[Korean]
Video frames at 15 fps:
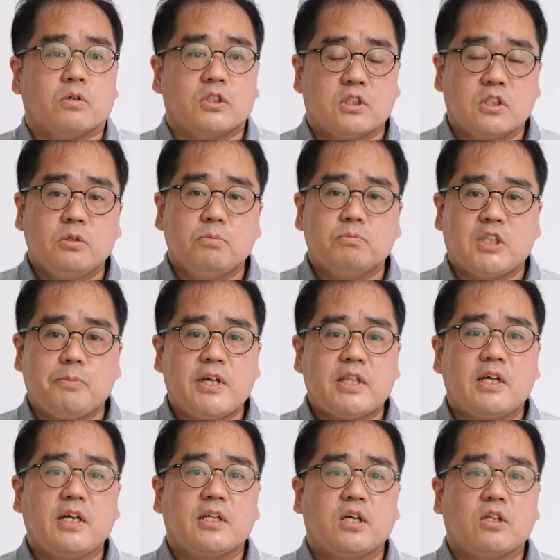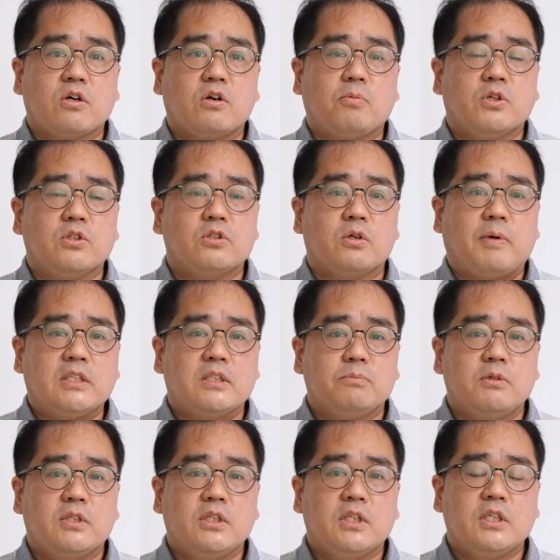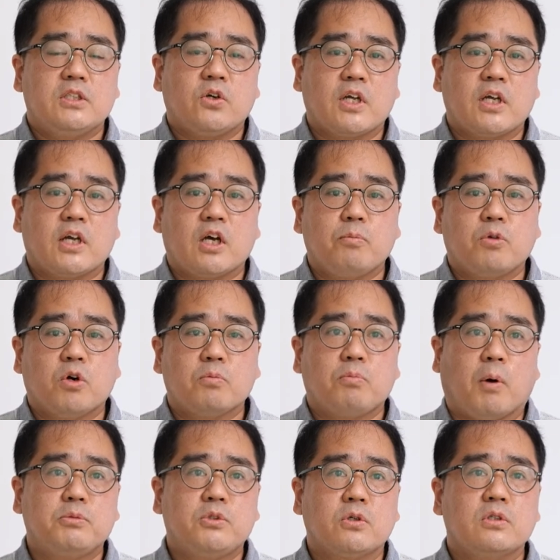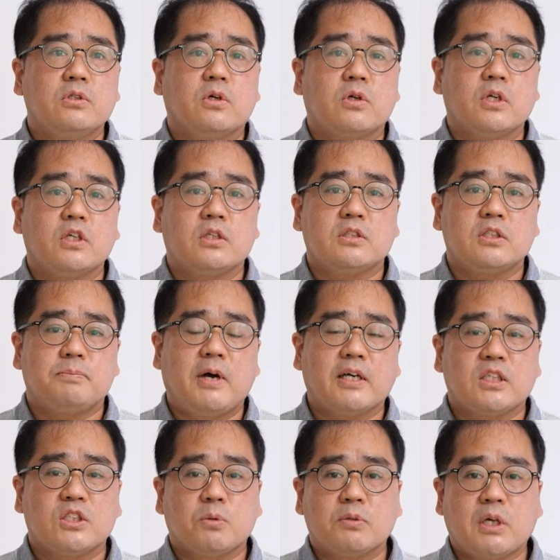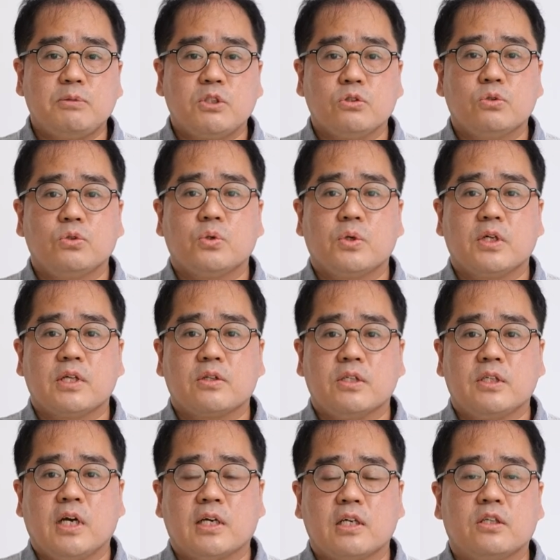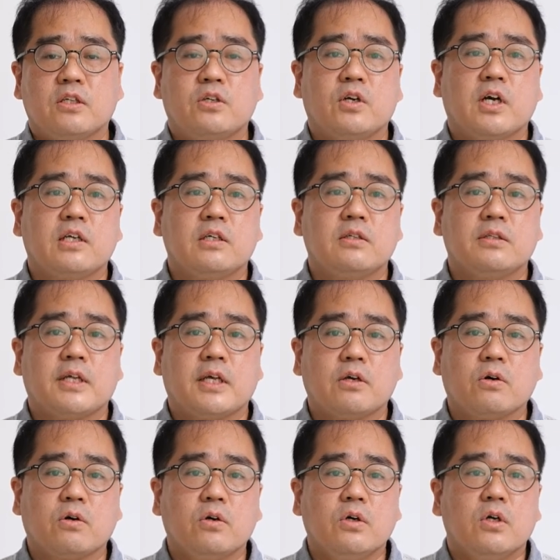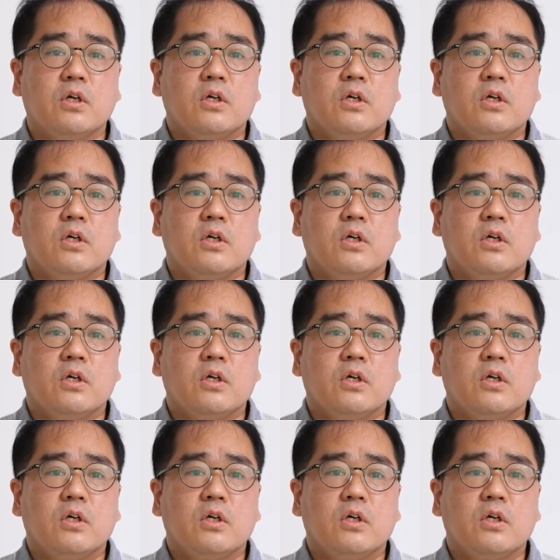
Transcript: 지금 참여산에 대해서 먼저 말씀을 드리기 전에 한번 법적 근거인 지방재정 39조에 대해서 이야기를 드려야 하는데요.